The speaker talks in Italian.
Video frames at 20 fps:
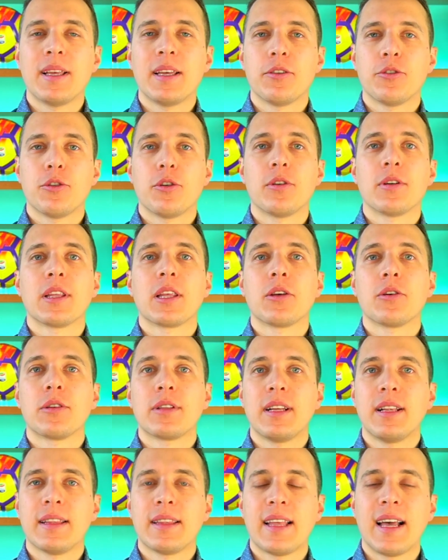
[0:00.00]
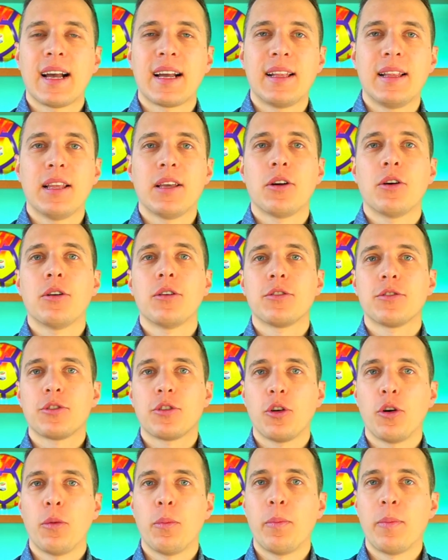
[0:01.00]
esonero del tecnico
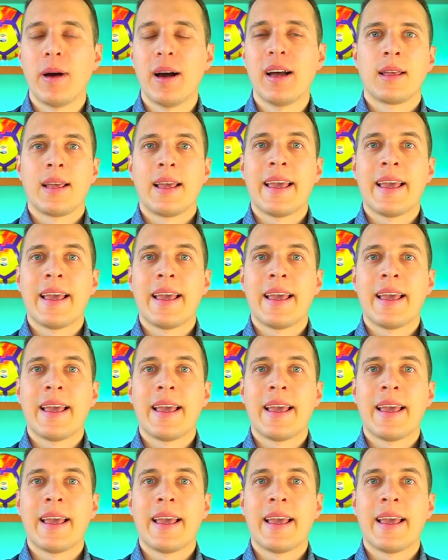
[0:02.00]
Stroppa